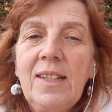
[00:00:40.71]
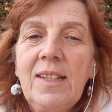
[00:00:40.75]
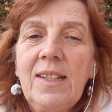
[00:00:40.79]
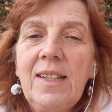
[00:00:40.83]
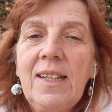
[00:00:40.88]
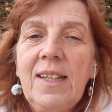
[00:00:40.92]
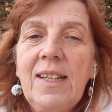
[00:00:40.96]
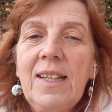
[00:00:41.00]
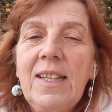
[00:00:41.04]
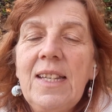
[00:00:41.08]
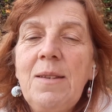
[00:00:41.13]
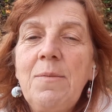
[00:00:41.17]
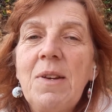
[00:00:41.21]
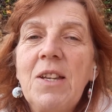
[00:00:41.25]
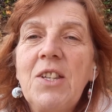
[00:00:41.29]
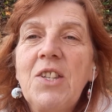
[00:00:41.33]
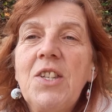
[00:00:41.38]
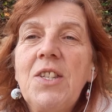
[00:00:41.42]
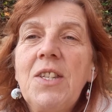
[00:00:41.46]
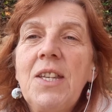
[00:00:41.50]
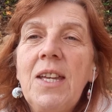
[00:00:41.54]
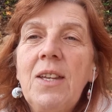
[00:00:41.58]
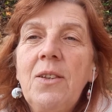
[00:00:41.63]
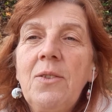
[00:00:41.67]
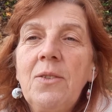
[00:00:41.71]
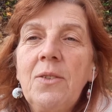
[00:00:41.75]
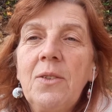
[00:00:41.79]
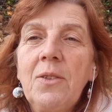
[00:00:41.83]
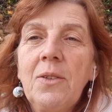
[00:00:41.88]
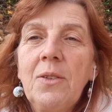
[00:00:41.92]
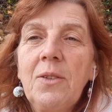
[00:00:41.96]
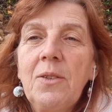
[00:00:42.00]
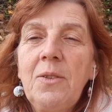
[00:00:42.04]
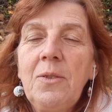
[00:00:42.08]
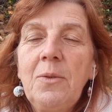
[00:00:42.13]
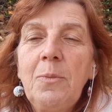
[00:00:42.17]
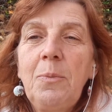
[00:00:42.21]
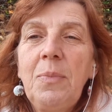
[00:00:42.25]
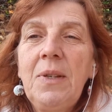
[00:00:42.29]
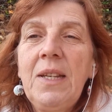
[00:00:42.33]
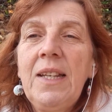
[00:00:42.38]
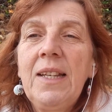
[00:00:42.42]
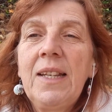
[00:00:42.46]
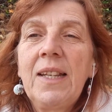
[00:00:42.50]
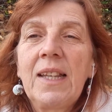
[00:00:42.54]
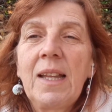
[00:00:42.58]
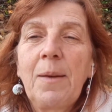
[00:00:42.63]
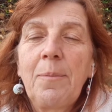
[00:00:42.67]
Et imaginez une, une
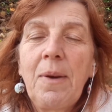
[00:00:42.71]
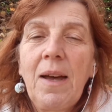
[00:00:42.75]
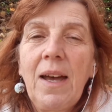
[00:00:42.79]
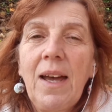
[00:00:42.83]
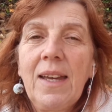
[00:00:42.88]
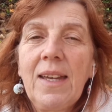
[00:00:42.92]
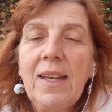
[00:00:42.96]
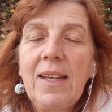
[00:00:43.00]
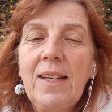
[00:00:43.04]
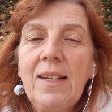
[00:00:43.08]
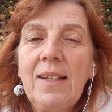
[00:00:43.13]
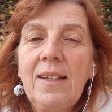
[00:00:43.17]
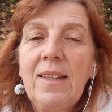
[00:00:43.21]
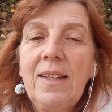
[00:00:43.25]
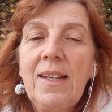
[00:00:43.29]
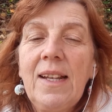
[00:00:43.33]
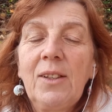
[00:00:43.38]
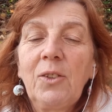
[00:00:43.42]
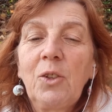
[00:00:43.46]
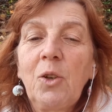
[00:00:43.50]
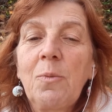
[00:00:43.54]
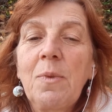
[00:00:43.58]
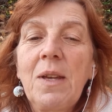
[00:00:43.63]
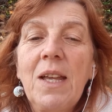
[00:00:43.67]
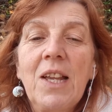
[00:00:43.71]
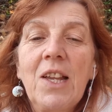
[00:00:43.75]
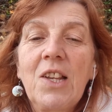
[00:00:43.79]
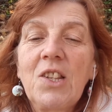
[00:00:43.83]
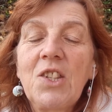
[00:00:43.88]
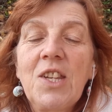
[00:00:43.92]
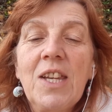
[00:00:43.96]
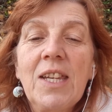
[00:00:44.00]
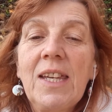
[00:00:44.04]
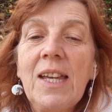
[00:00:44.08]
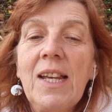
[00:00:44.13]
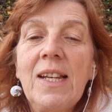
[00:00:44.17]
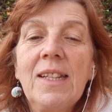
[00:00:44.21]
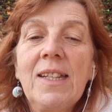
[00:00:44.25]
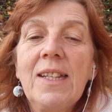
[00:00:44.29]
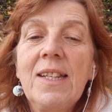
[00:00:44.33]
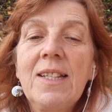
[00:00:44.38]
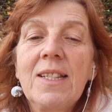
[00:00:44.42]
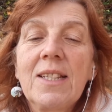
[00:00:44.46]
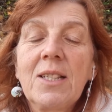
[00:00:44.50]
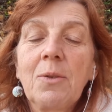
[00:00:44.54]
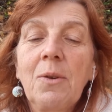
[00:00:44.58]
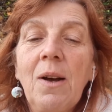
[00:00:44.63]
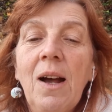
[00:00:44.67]
pile d'un appareil électroménager, quel
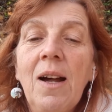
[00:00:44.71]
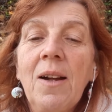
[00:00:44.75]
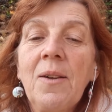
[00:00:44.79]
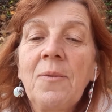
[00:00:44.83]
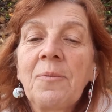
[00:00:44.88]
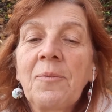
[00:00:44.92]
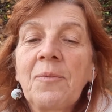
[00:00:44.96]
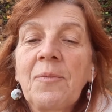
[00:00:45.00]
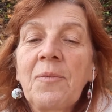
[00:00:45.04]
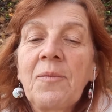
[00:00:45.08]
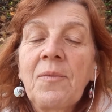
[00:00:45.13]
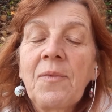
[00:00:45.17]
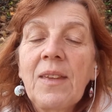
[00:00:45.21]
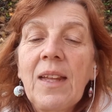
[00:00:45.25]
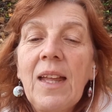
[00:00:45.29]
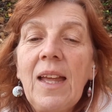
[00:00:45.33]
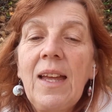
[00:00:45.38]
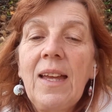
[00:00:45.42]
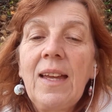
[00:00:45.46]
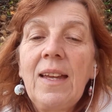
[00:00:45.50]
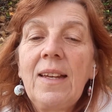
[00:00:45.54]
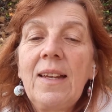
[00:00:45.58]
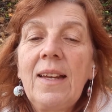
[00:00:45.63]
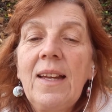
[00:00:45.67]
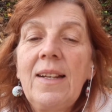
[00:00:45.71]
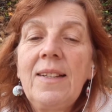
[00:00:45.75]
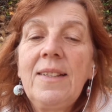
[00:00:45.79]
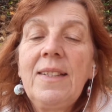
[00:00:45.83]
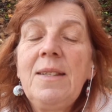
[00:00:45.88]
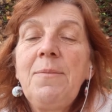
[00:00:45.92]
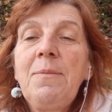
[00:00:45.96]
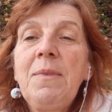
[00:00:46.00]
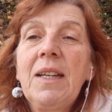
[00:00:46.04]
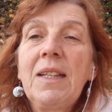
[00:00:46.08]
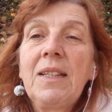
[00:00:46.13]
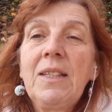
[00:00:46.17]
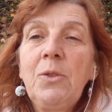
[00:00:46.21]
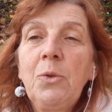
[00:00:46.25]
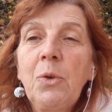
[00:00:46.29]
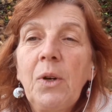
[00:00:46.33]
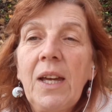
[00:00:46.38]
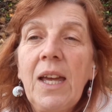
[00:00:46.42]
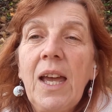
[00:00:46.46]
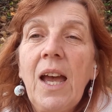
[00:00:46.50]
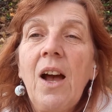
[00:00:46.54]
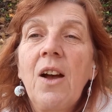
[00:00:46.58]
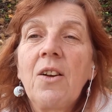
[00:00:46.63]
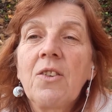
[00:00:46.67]
qu'il soit, elle
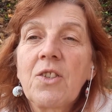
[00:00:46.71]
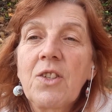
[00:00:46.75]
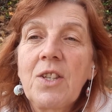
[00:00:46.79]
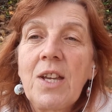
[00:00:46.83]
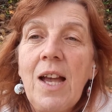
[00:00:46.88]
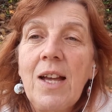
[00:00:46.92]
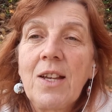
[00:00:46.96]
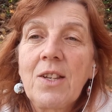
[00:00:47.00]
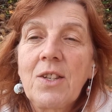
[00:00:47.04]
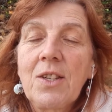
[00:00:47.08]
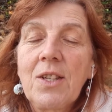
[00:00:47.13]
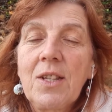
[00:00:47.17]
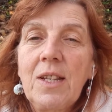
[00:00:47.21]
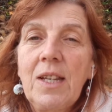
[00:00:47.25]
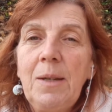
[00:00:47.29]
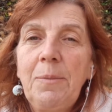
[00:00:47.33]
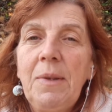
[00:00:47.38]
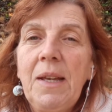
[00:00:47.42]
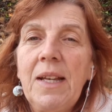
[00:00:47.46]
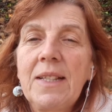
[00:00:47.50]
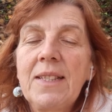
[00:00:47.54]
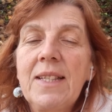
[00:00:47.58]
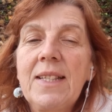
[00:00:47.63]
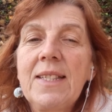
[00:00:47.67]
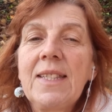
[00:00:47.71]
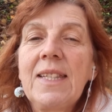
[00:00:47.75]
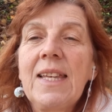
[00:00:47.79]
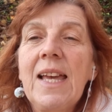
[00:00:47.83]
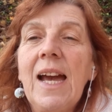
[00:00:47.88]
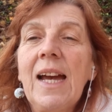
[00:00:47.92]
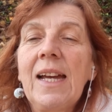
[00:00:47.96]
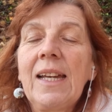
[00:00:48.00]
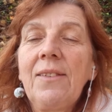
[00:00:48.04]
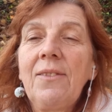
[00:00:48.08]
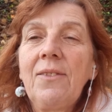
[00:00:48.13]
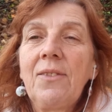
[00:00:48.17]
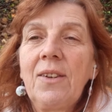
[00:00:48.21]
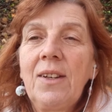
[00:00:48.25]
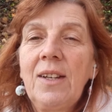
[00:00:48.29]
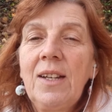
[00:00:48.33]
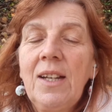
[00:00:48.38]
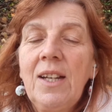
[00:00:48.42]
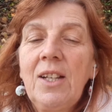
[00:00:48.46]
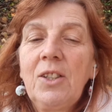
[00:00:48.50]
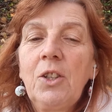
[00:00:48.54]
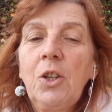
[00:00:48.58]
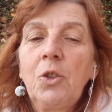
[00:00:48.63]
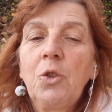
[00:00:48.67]
diminuerait en charge. Et eh bien, c'est ce qui arrive
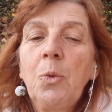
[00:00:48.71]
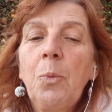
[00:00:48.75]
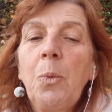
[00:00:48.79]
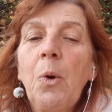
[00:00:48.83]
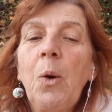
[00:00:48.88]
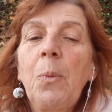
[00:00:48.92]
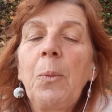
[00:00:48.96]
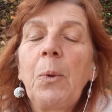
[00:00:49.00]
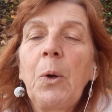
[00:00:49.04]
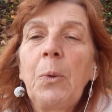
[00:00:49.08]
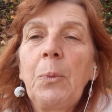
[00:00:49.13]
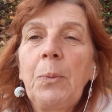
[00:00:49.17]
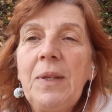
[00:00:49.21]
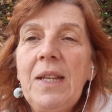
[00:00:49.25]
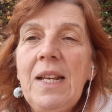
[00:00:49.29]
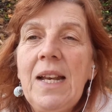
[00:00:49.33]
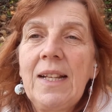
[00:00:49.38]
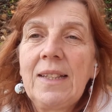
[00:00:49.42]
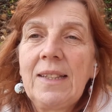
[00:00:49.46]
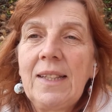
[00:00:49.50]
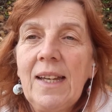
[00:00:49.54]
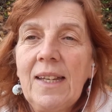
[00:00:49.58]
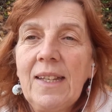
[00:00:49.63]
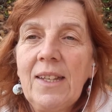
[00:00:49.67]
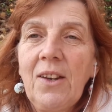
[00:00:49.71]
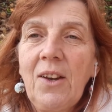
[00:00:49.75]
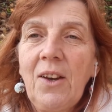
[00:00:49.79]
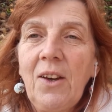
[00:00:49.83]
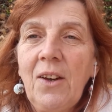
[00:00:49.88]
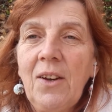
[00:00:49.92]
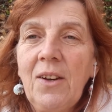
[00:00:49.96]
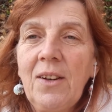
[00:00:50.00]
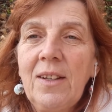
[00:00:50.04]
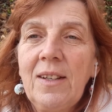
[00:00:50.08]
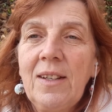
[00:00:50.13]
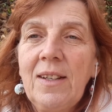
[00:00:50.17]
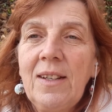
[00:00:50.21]
dans nos propres piles intérieures.